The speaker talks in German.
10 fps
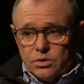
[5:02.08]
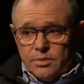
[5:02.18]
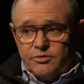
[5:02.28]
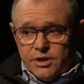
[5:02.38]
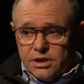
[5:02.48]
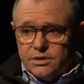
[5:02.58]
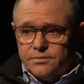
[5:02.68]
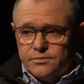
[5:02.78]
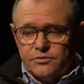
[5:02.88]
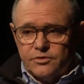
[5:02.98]
nur
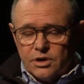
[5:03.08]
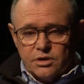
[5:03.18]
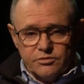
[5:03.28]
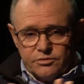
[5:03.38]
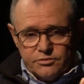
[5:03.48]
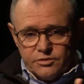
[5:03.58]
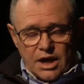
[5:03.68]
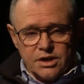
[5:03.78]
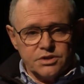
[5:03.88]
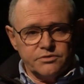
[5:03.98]
empfehlen für,
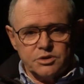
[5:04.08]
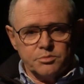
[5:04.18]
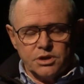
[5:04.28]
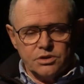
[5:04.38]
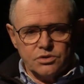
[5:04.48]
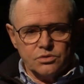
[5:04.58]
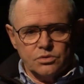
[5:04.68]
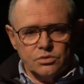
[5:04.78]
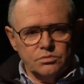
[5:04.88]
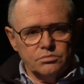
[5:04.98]
für alles, was man
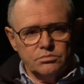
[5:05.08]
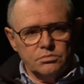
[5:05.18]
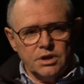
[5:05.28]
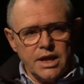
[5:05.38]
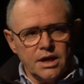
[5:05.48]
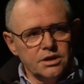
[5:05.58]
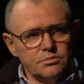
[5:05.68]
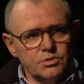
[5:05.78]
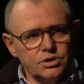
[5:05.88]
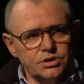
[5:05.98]
so
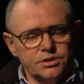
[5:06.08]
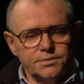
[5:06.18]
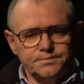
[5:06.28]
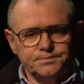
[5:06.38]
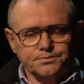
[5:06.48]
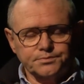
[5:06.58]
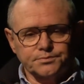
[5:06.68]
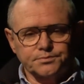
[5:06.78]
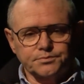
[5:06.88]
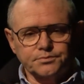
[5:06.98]
lernen möchte.
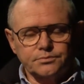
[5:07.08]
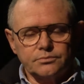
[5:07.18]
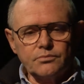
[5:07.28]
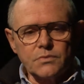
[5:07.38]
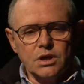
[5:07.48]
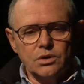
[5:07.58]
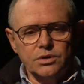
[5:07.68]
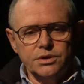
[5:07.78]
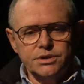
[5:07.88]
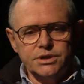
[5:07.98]

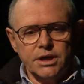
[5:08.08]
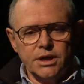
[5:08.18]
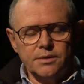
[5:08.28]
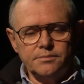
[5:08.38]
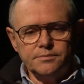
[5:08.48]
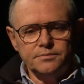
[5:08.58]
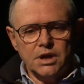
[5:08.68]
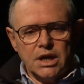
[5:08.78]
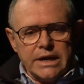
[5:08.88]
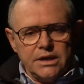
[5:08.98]
Und ähm,
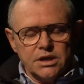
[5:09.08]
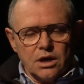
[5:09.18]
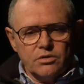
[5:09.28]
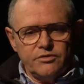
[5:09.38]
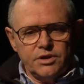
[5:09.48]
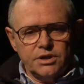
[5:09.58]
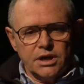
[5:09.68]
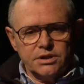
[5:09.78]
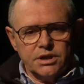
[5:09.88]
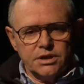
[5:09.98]
daraufhin
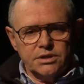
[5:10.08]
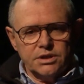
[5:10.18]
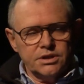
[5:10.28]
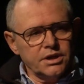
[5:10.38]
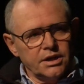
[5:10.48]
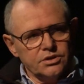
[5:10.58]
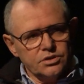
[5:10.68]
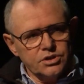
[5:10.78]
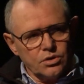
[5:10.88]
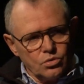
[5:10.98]
hat dann der
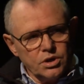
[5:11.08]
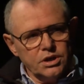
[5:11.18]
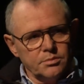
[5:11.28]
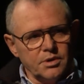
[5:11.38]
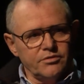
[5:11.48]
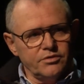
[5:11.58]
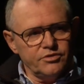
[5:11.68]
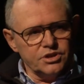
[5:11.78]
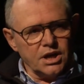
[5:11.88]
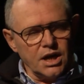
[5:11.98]
Direktor gesagt, okay, dann machen wir einen
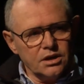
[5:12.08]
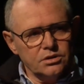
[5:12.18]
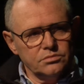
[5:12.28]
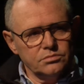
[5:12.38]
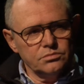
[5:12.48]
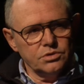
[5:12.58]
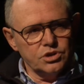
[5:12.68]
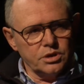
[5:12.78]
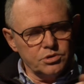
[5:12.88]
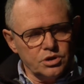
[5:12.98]
Vertrag.
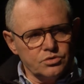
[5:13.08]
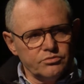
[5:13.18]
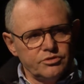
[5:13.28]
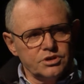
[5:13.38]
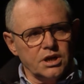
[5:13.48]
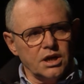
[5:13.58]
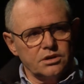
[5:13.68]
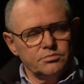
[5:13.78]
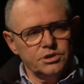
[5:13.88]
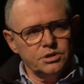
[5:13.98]
Jetzt habe ich also einen
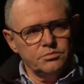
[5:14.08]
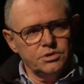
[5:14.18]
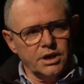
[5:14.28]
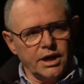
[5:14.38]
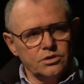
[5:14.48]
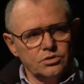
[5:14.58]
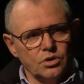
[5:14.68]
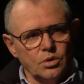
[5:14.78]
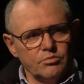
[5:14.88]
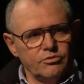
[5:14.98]
Vertrag mit dem
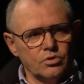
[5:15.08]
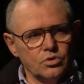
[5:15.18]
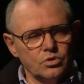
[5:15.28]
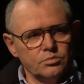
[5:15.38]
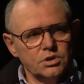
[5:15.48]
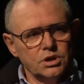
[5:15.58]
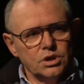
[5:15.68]
Direktor um Forum